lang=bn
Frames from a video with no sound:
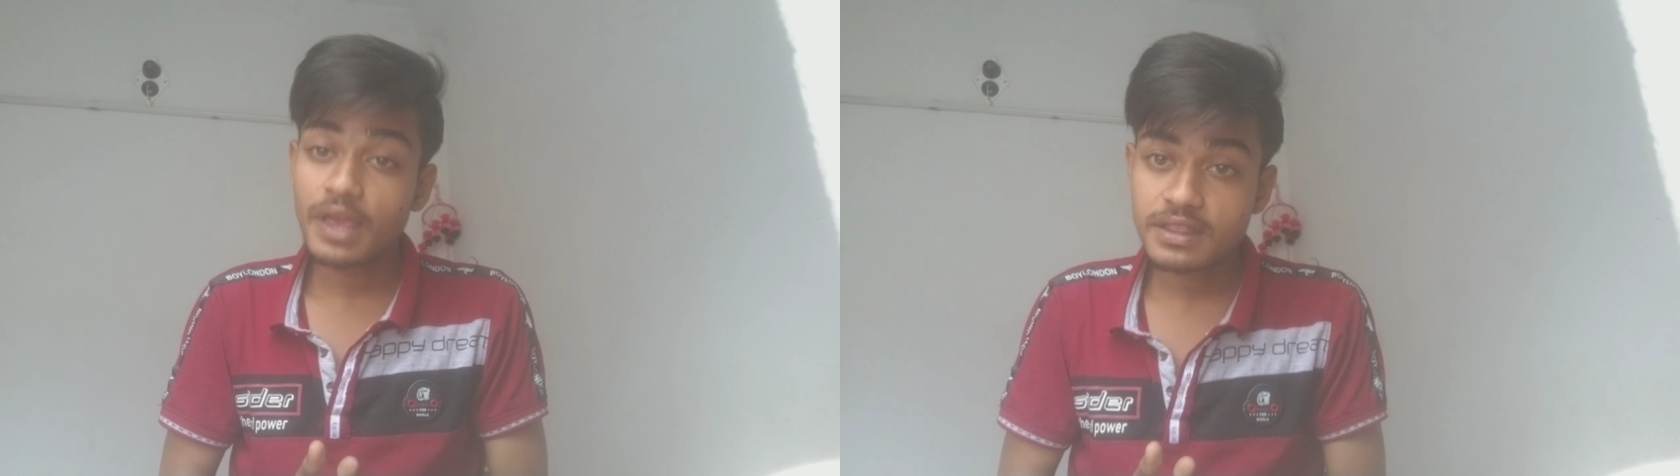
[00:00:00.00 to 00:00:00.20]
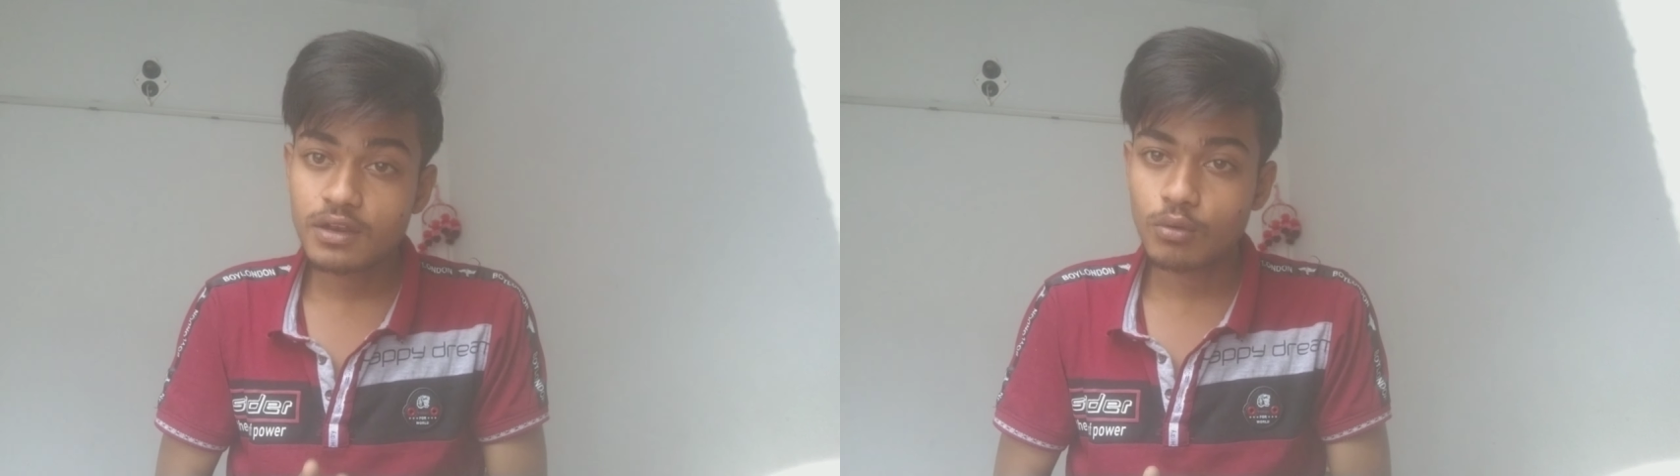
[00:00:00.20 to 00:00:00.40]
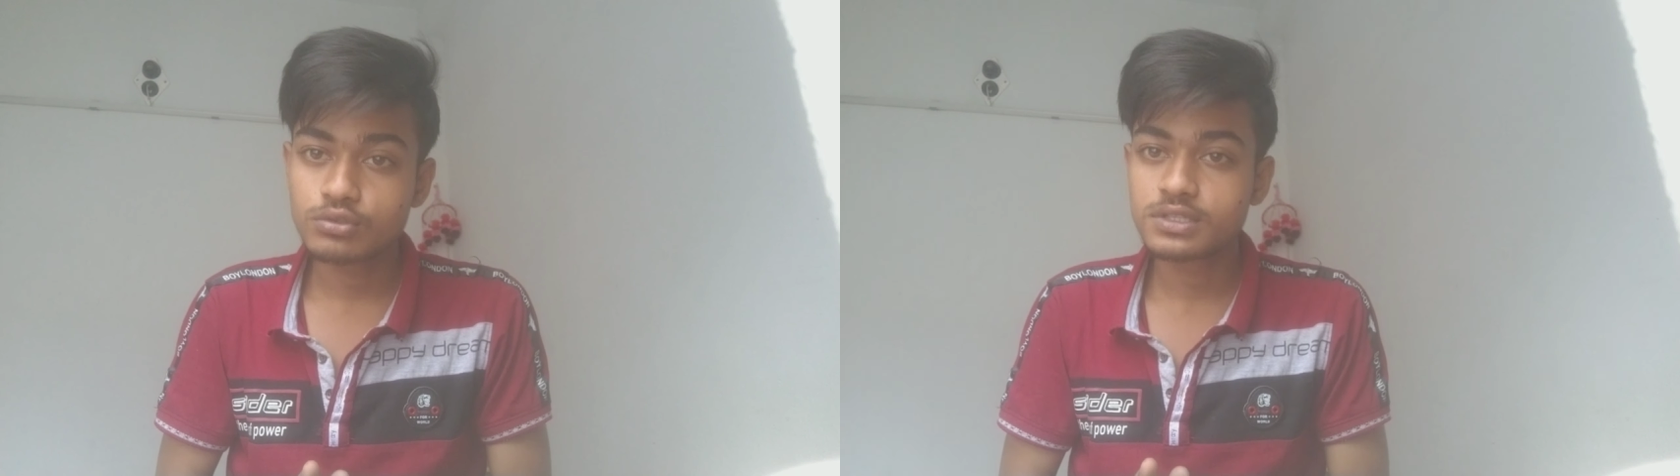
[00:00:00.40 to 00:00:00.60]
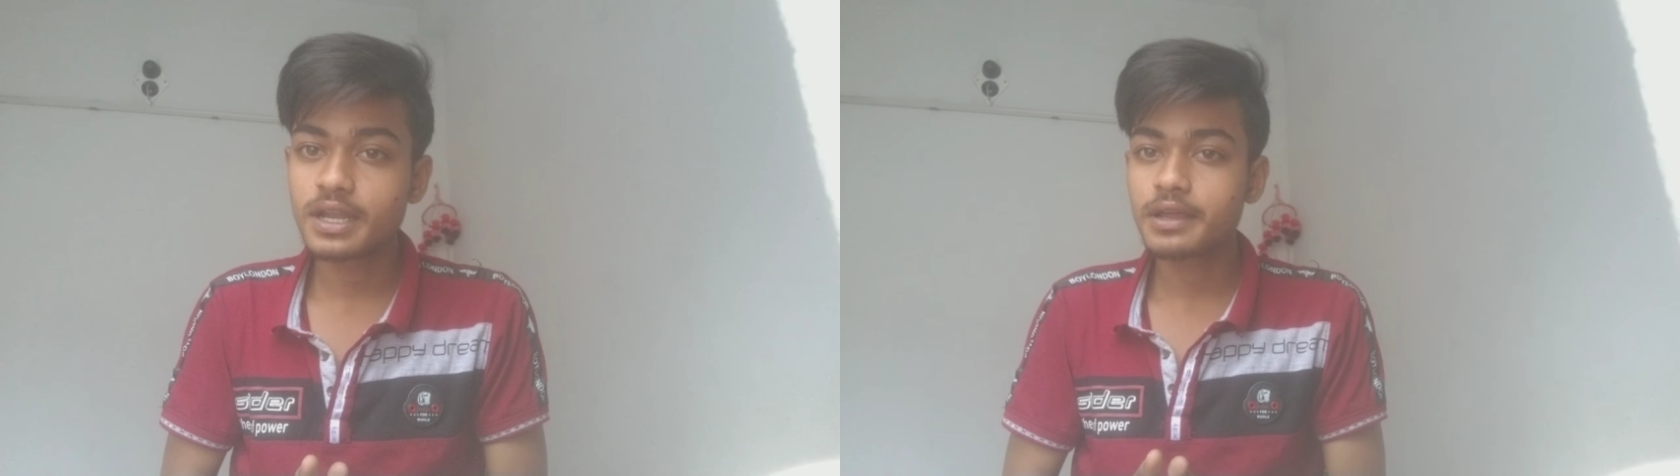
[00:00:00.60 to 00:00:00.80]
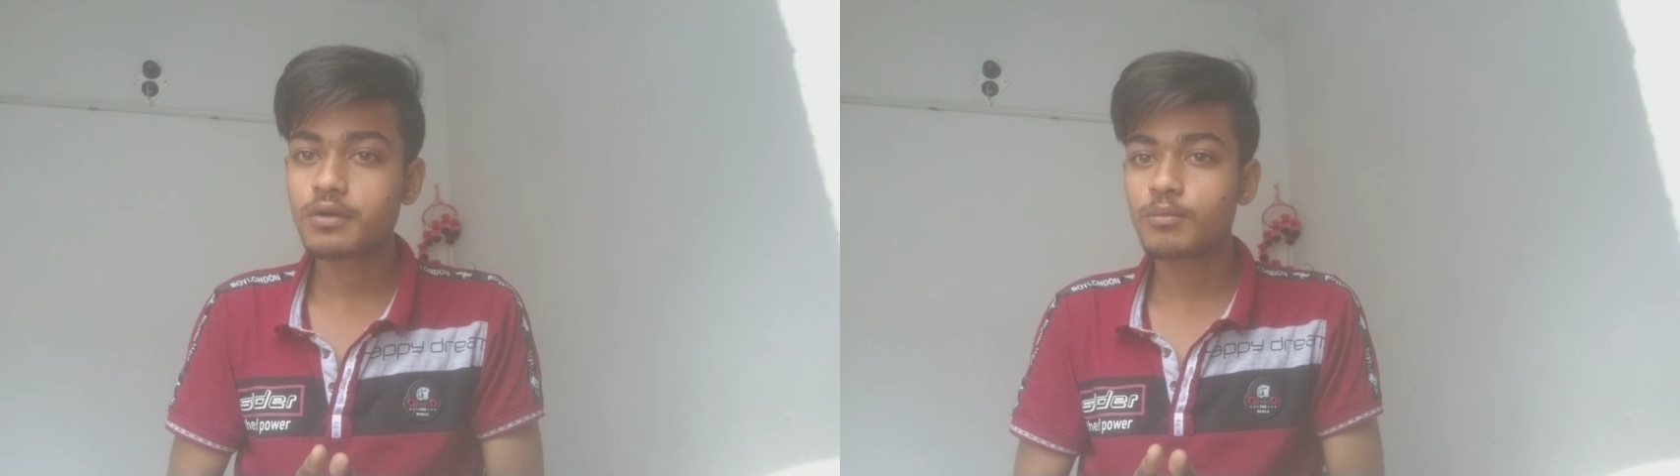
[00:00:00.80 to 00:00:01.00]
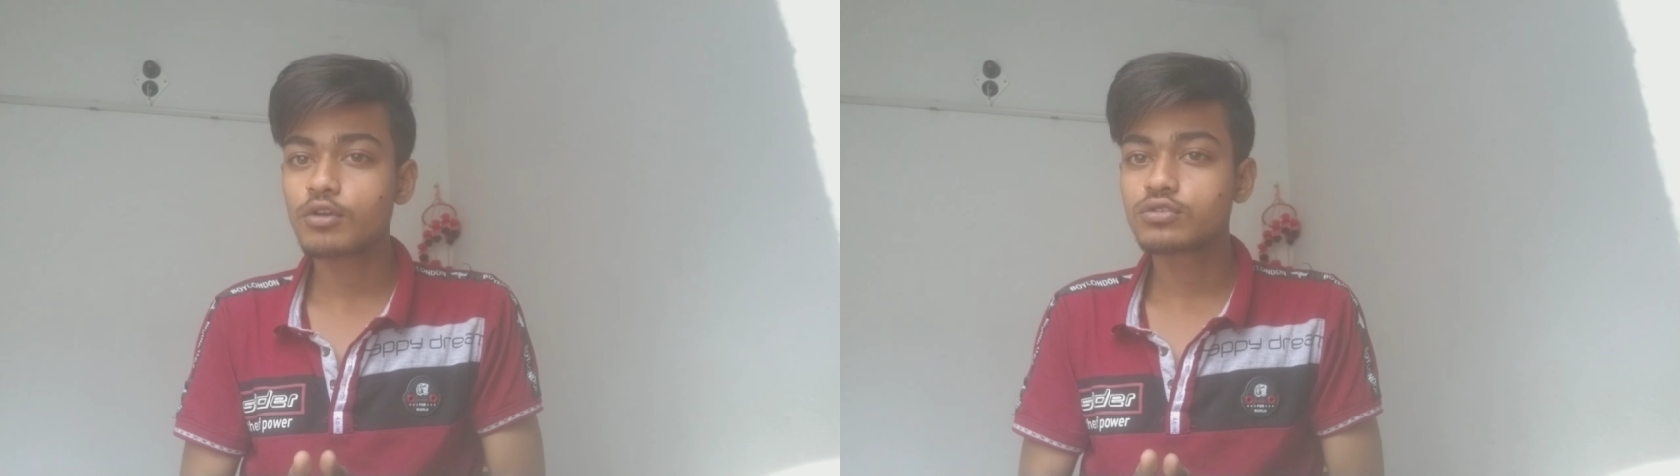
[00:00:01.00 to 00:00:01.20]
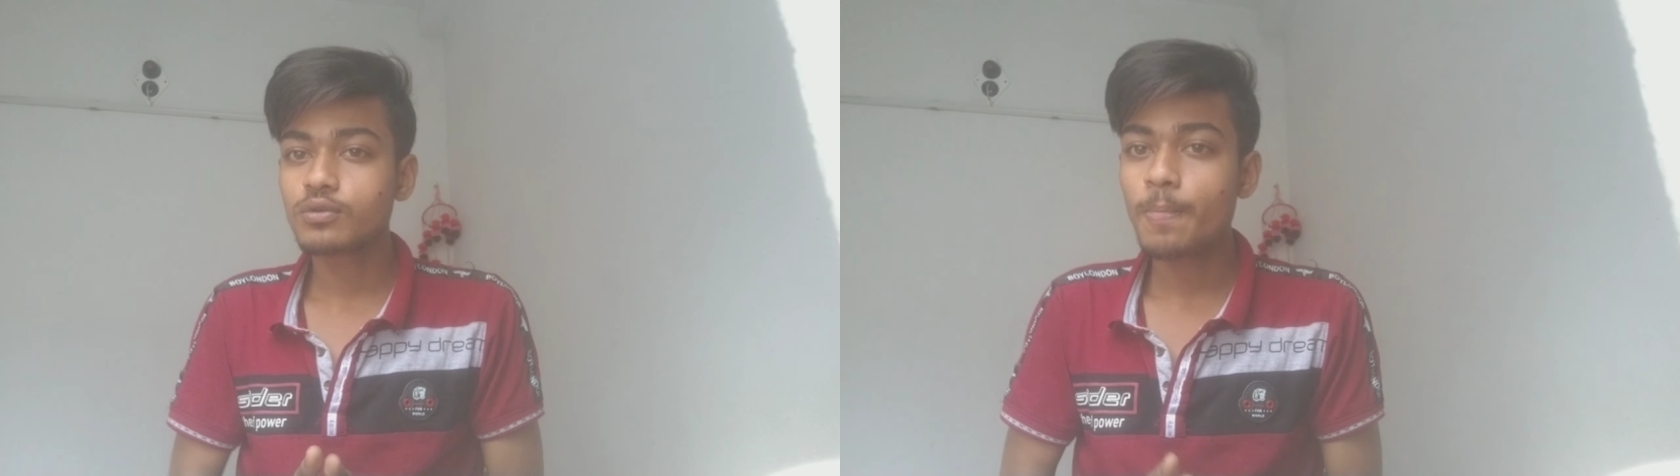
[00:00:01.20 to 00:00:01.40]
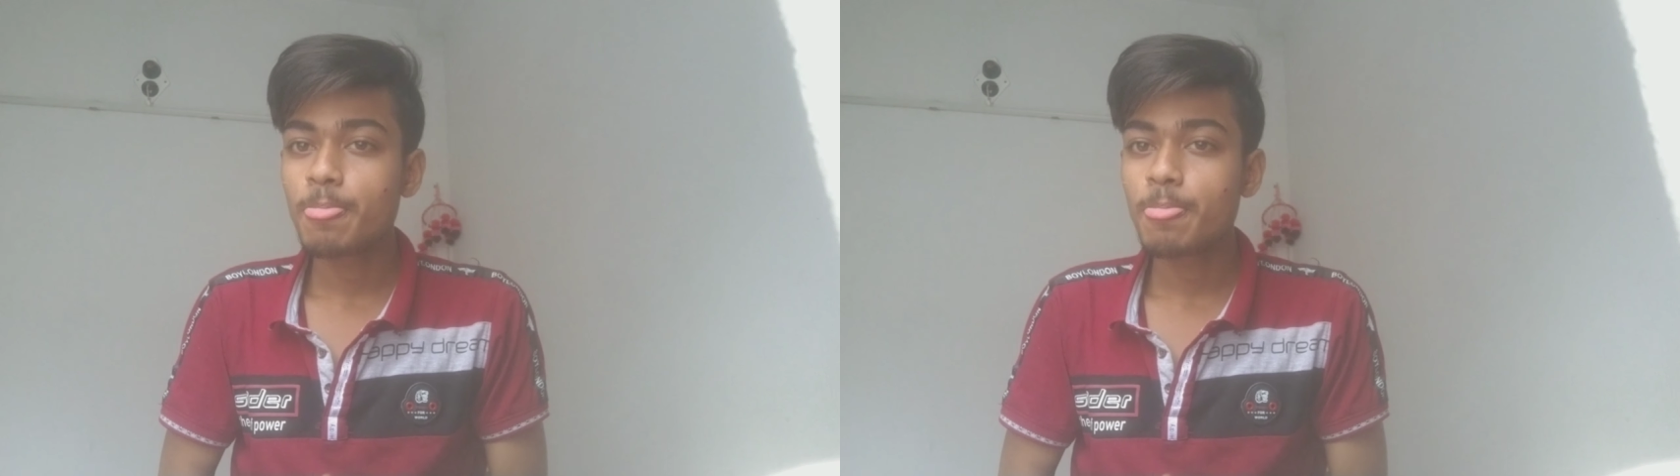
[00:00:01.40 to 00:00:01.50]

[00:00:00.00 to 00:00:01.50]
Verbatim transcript: এদের অবস্থাটা কিরকম বলো তো